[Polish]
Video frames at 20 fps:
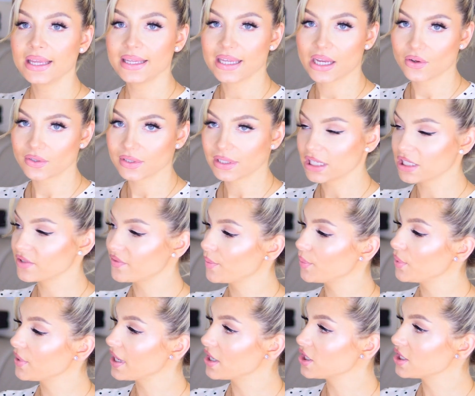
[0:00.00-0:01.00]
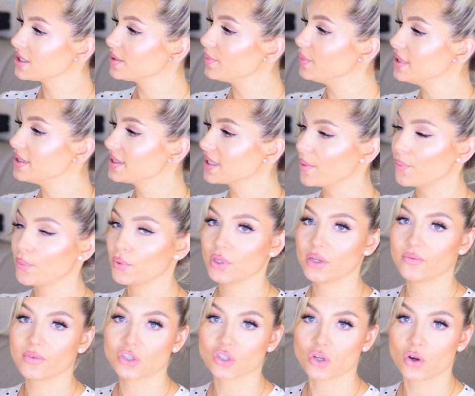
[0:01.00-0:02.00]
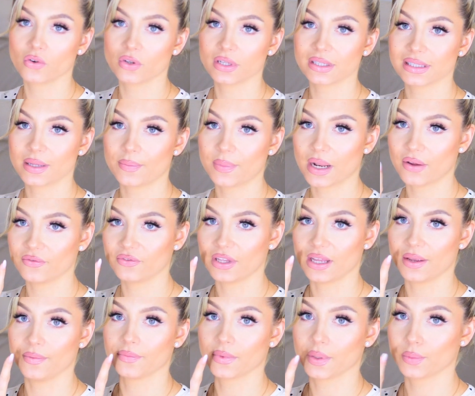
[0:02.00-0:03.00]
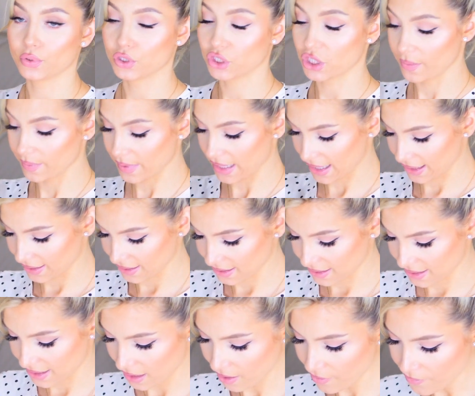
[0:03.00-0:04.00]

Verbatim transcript: Ja go zaraz Wam pokażę z bliska, ponieważ on jest naprawdę przepiękny.